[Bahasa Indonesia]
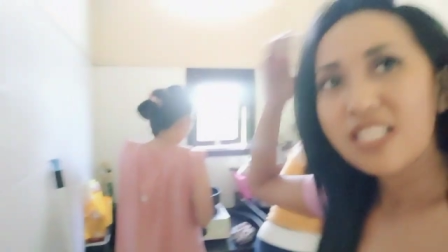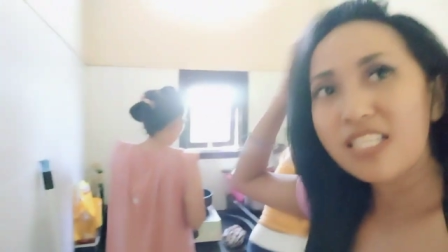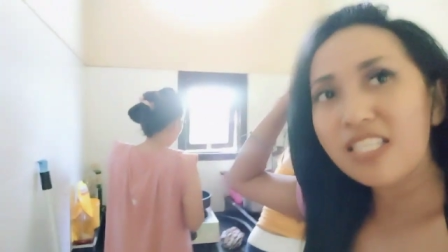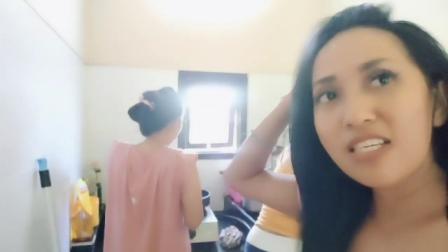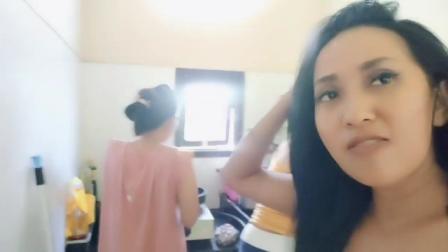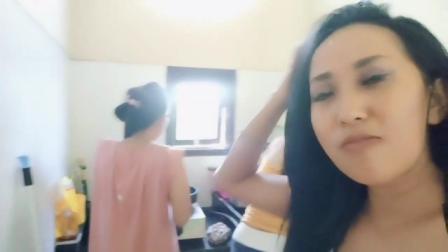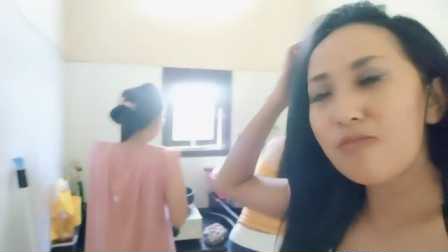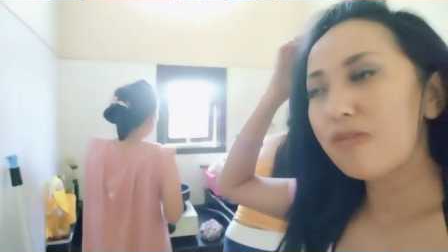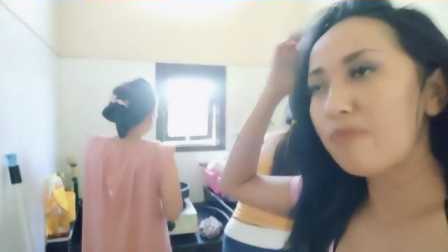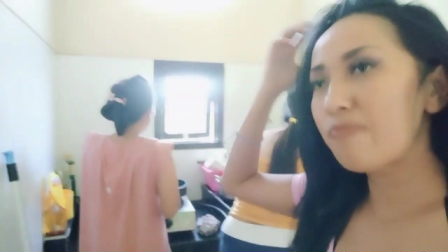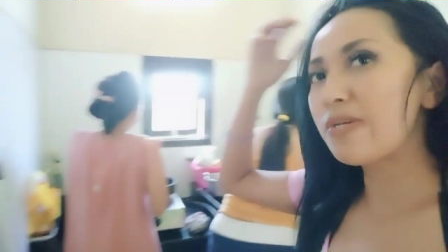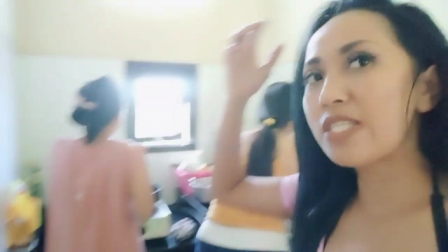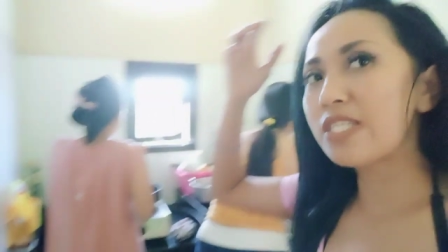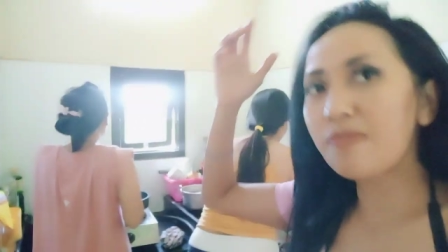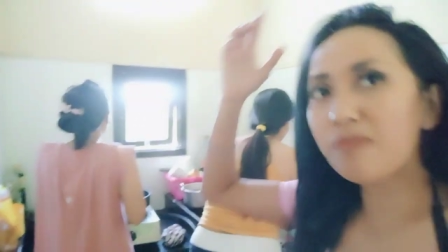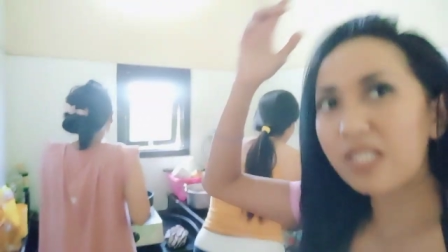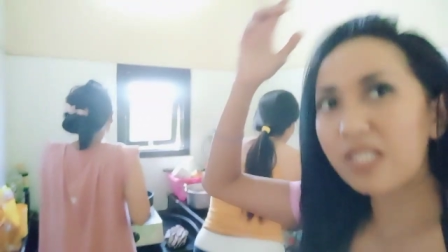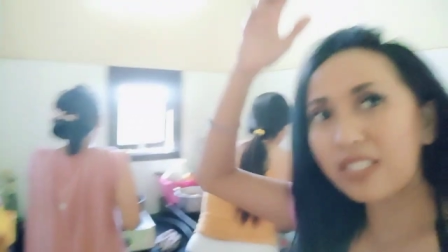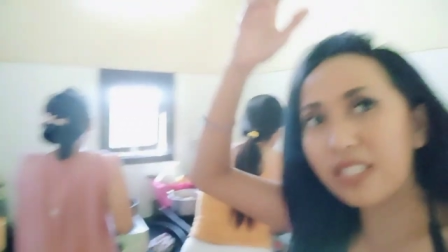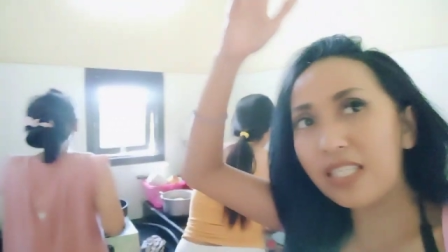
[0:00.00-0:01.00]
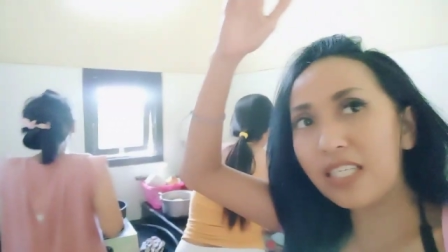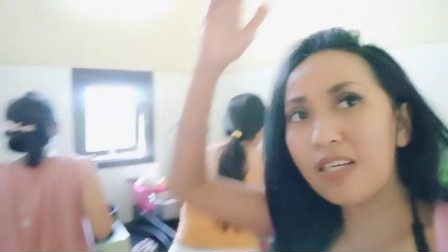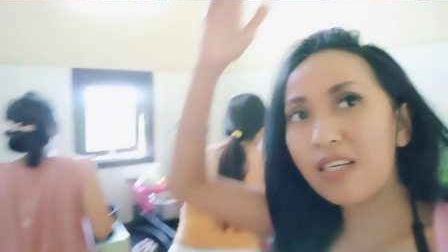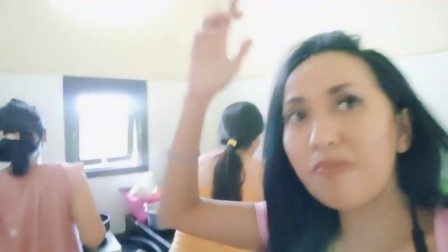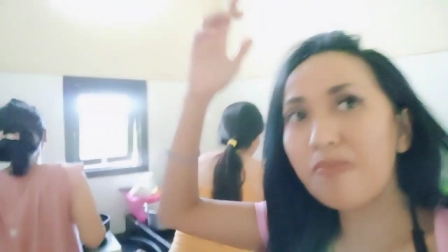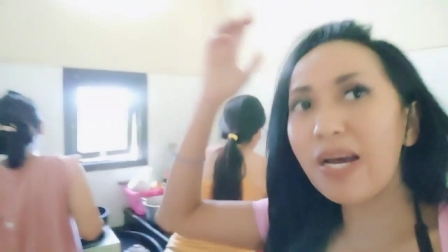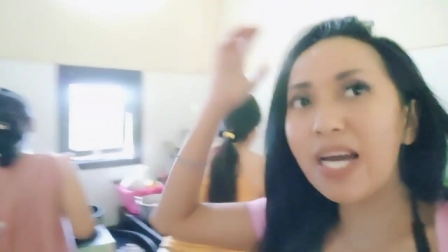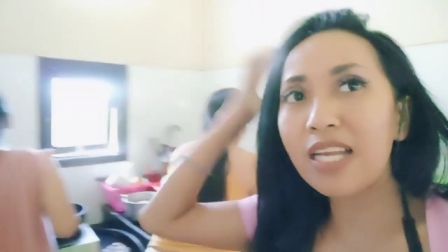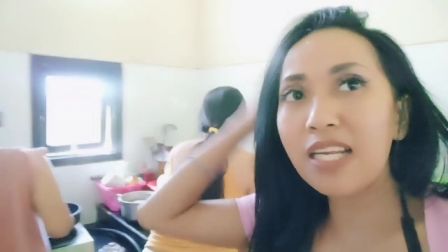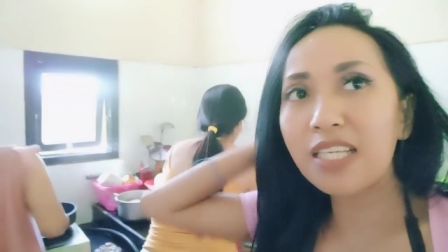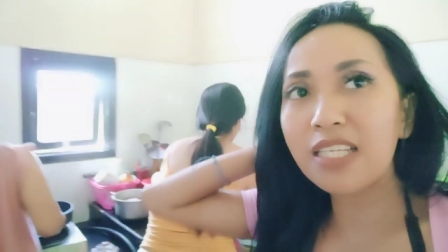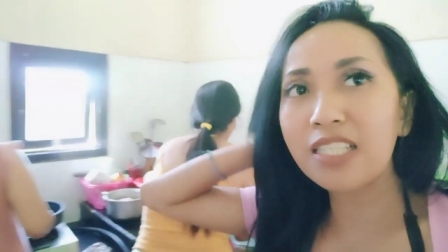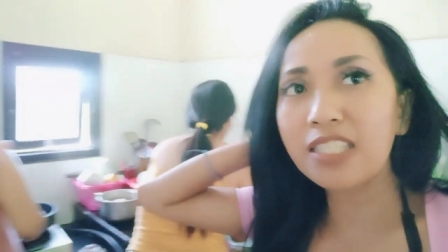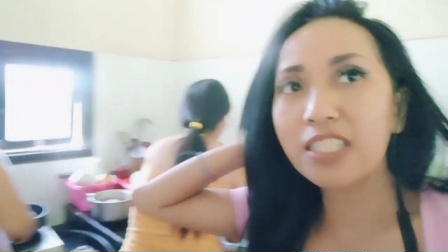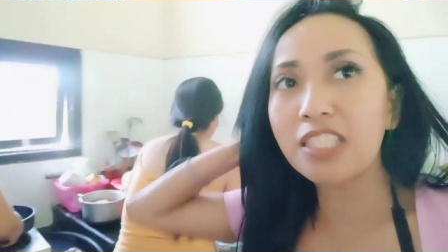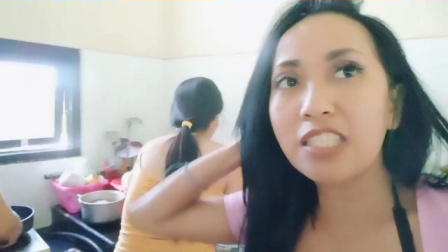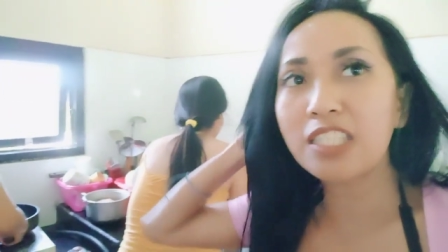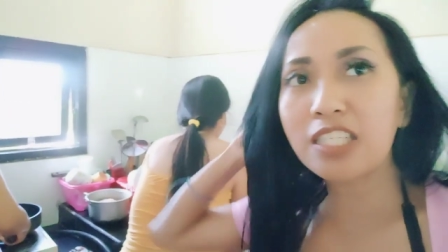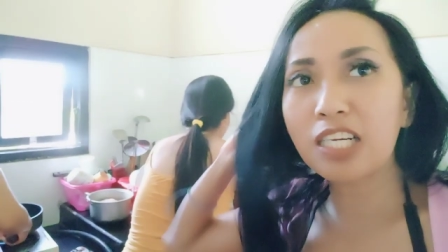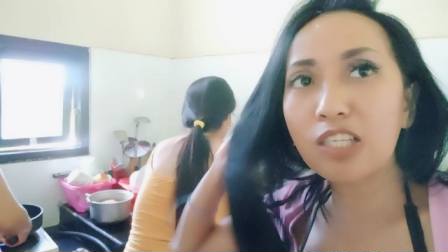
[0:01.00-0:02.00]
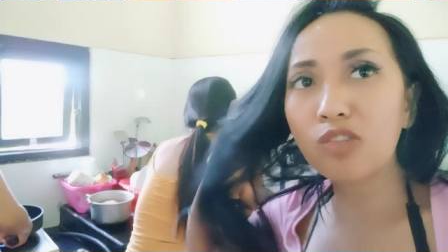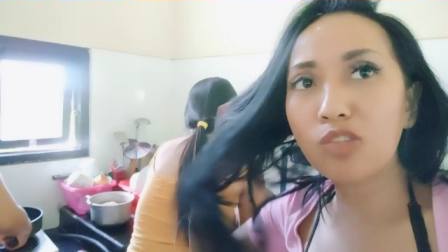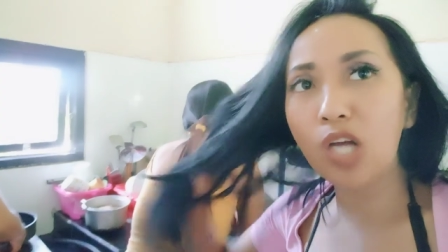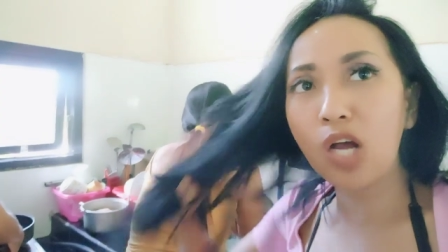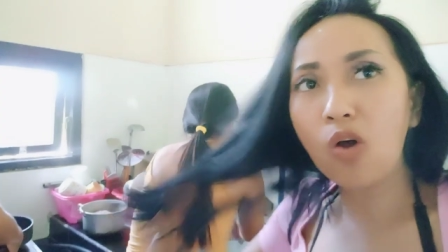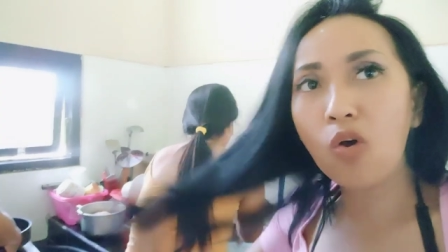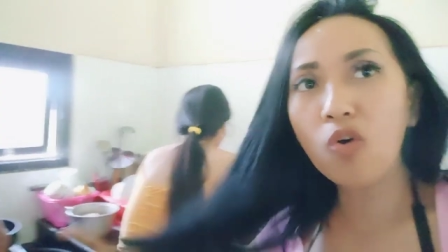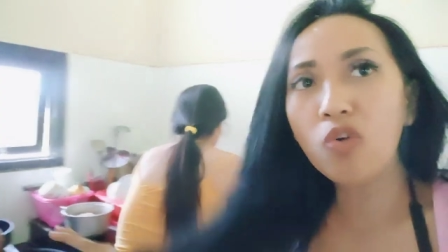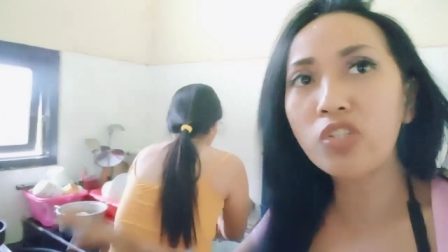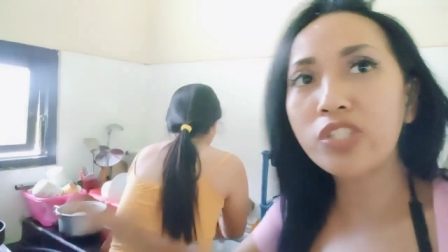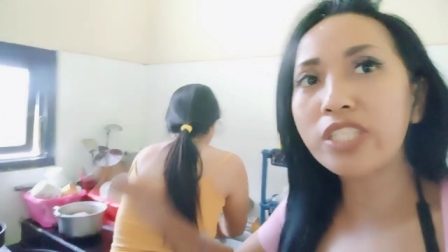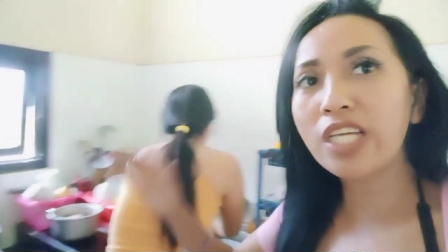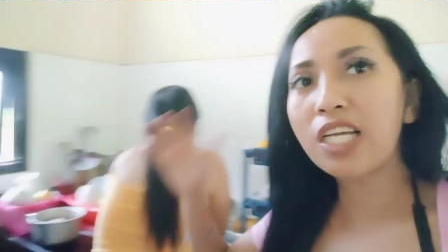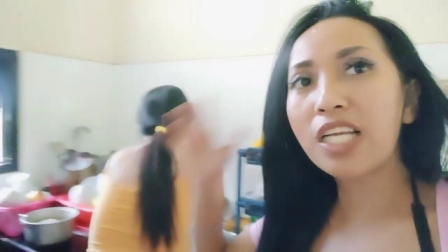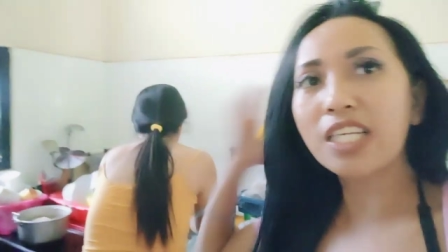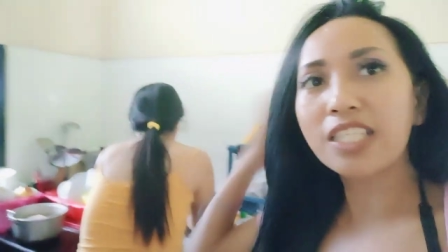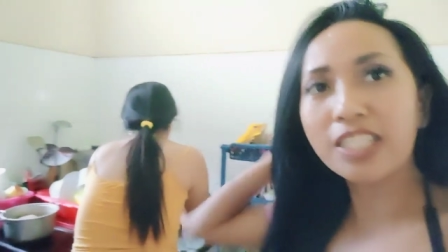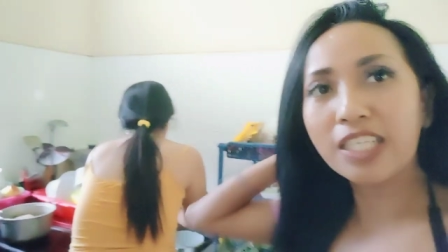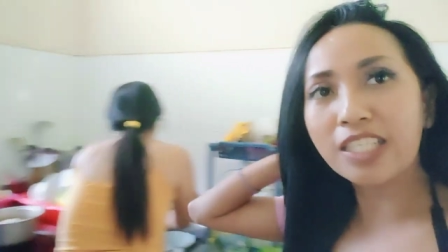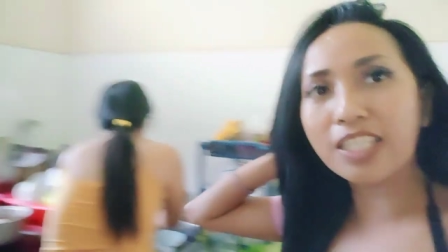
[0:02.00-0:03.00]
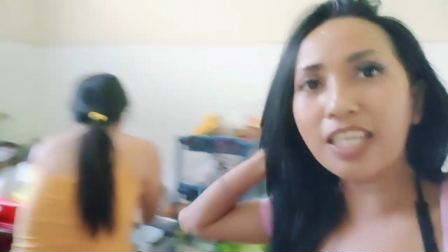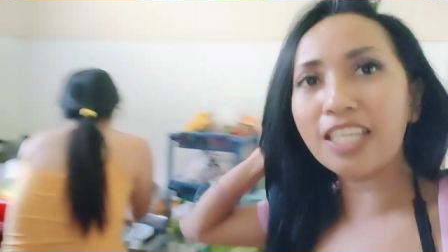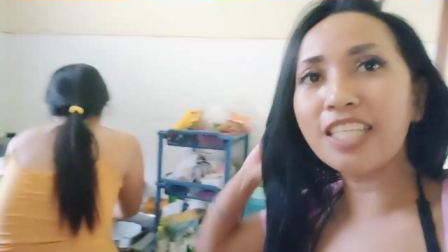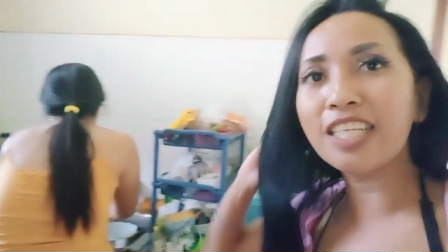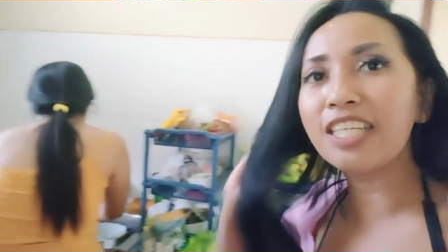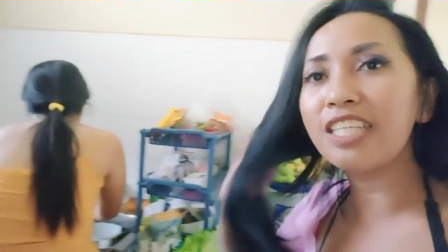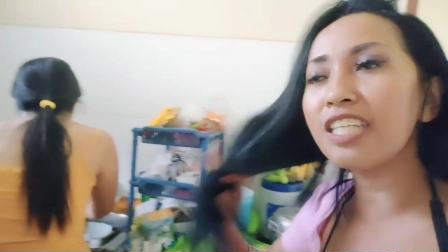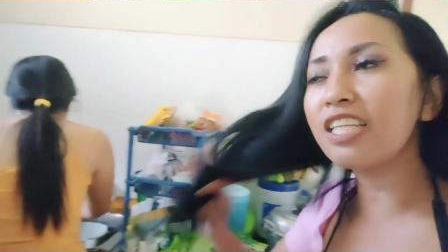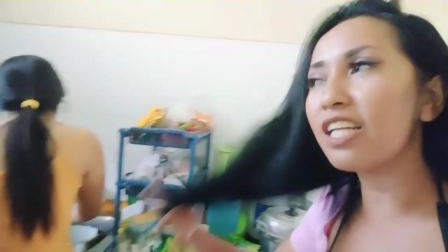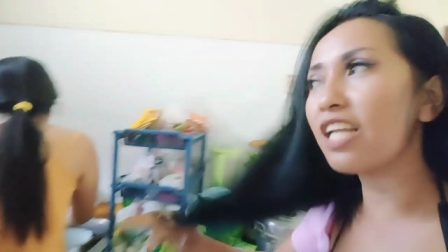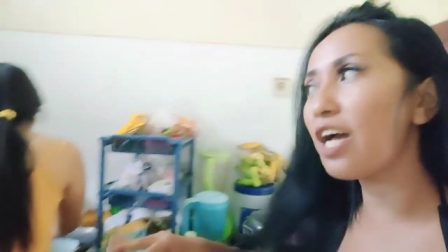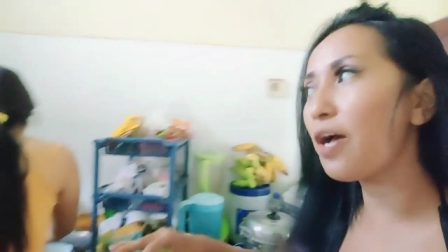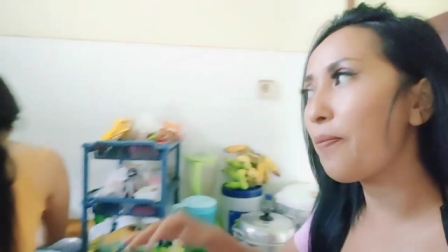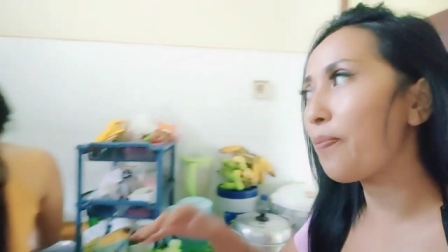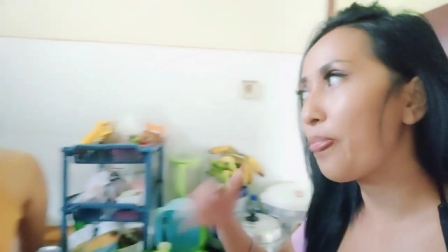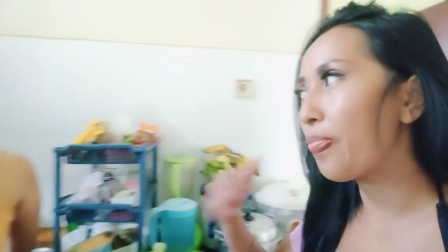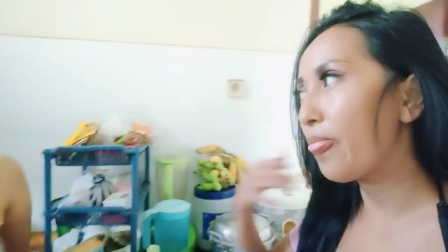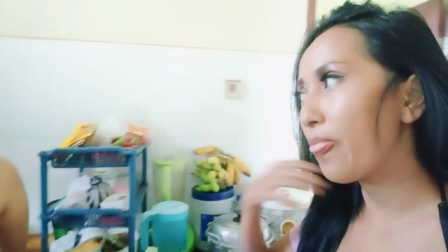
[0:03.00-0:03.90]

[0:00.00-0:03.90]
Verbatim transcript: Di, dipinjam ke sana kemari lah, jadikan tukang ojek lah, jadikan inilah.